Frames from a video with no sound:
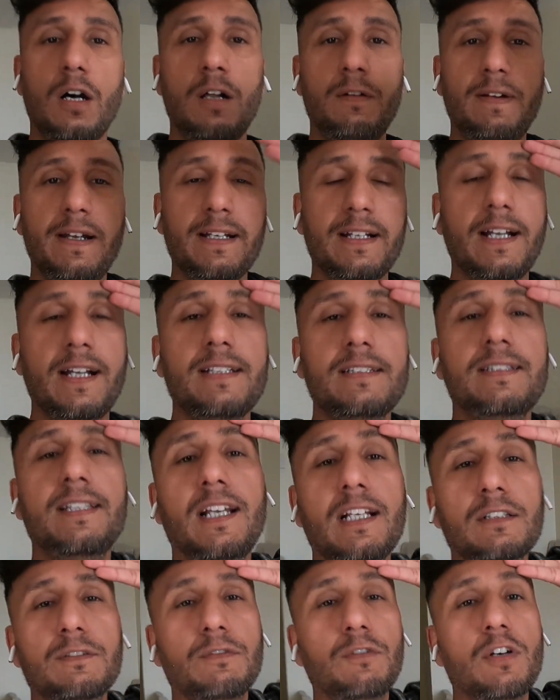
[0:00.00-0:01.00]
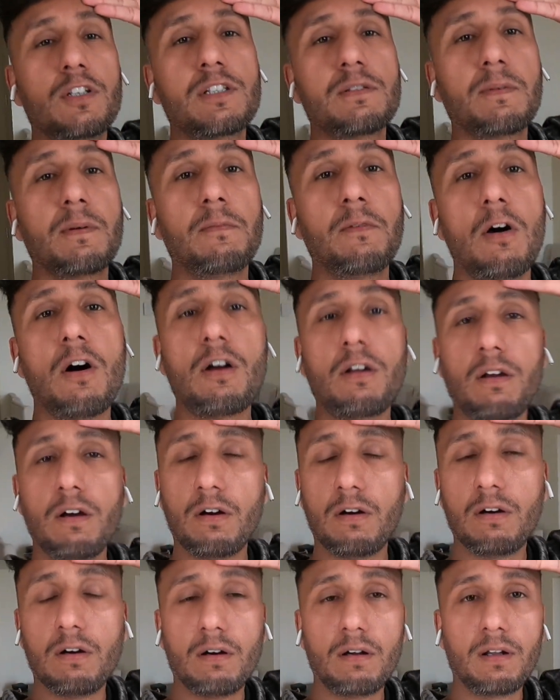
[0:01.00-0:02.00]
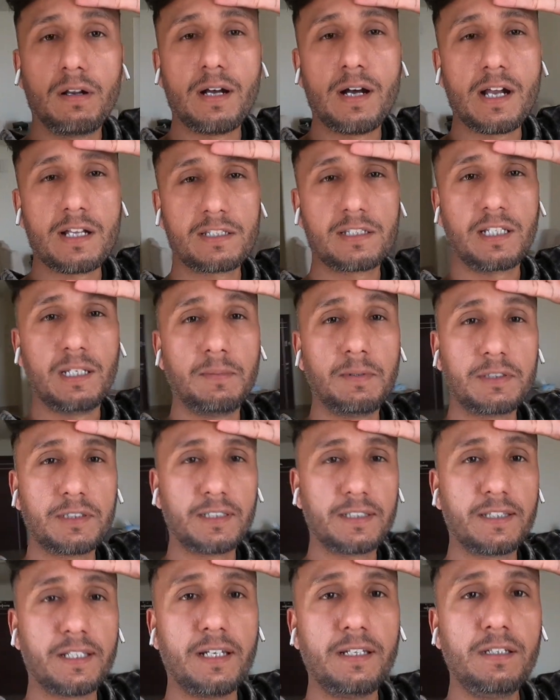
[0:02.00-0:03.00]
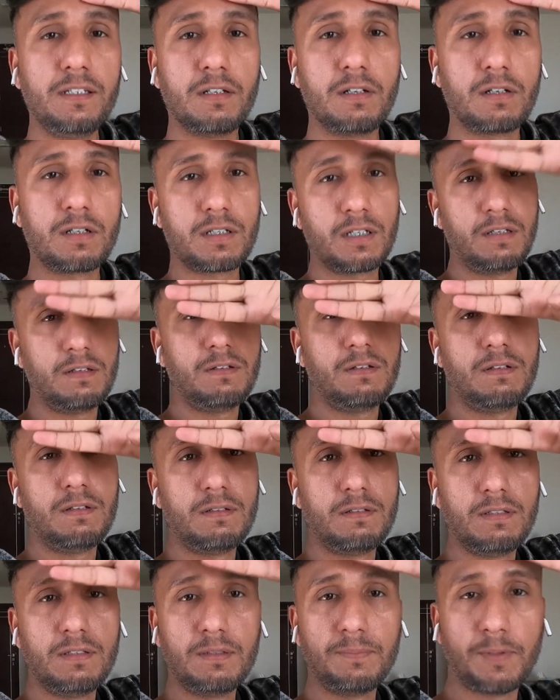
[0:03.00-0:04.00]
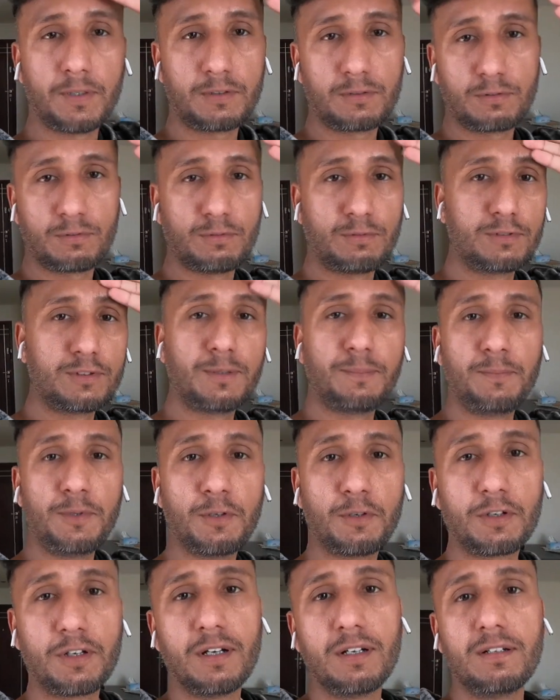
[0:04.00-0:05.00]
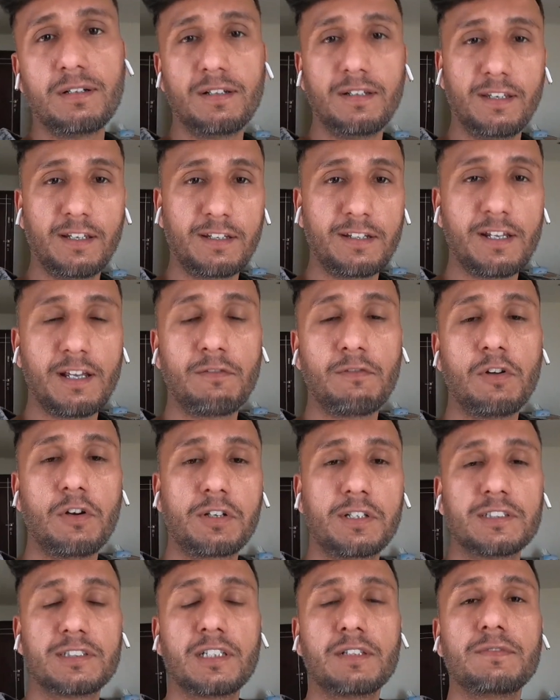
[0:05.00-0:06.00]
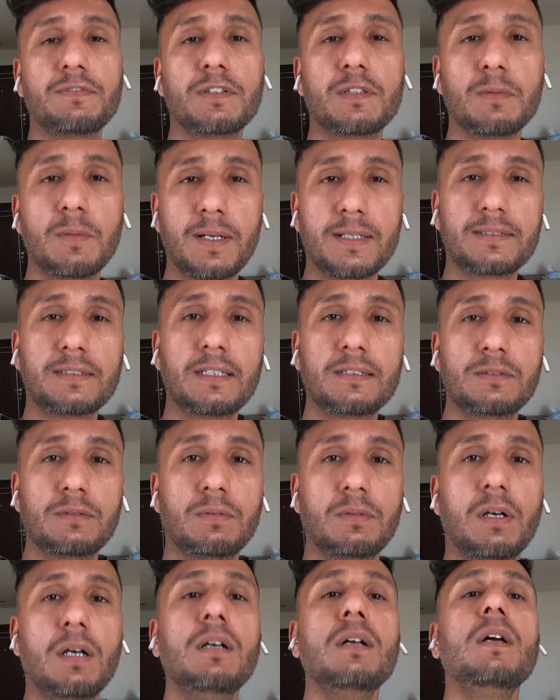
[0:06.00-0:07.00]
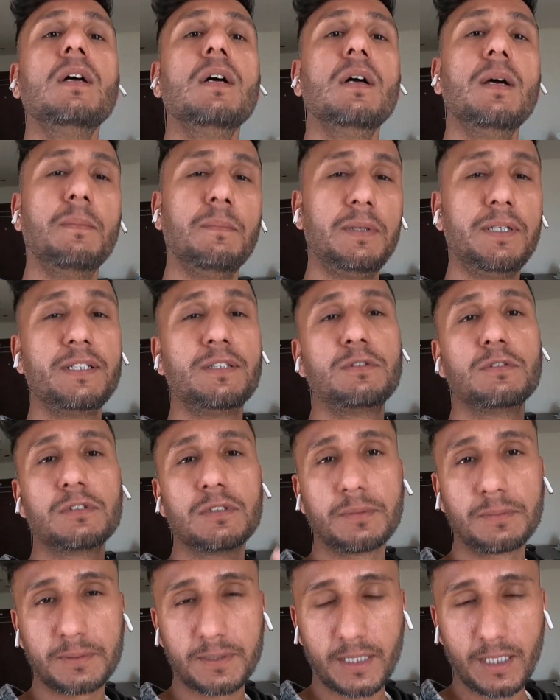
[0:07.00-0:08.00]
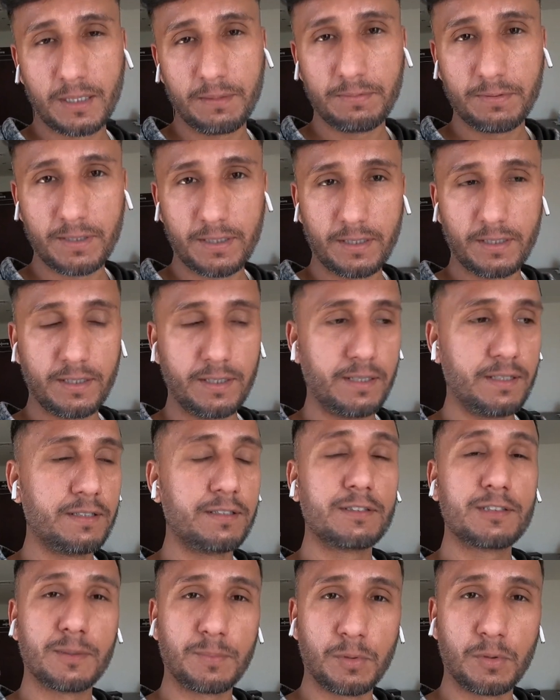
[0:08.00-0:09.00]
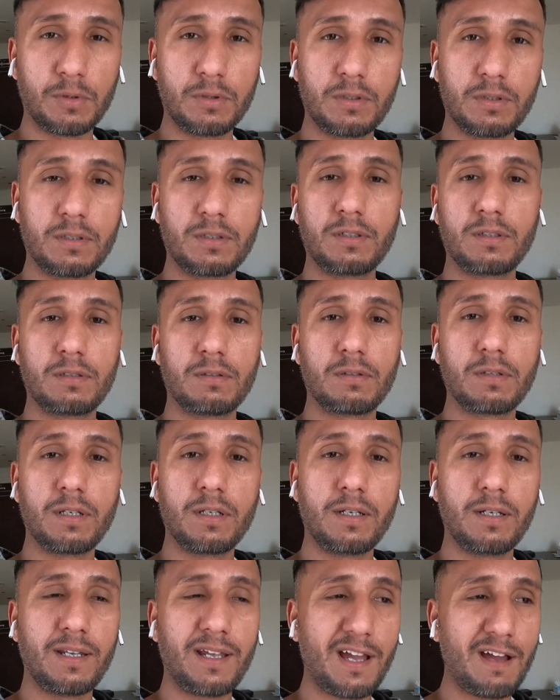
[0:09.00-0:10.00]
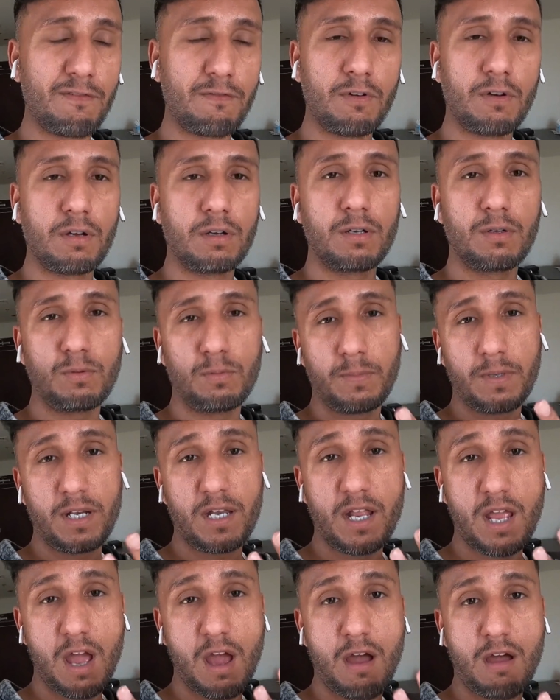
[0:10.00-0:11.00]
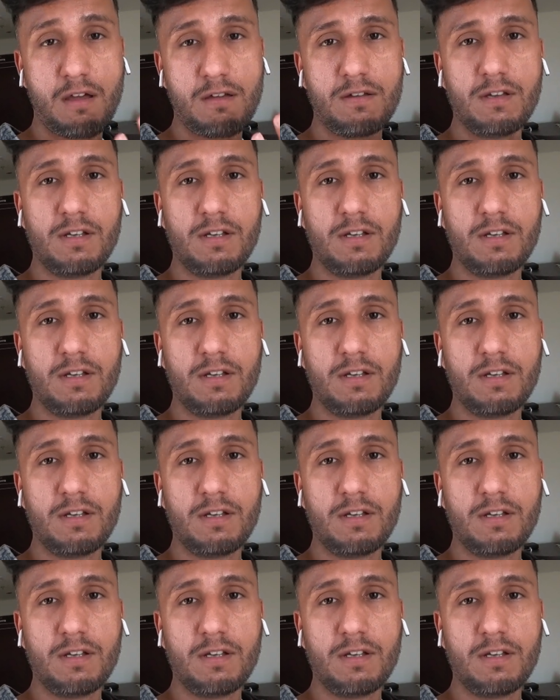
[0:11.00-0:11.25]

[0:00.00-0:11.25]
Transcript: और राइट गाइज थैंक्स फॉर वॉचिंग माई ब्लॉग और आज के लिए बस इतना ही और कल परसों जब भी होगा एक नया ब्लॉग के साथ फिर दोबारा से हाजिर होगा प्लीज़ डू सब्सक्राइब एंड सपोर्ट क्योंकि नया ब्लॉगर हूँ मैं नया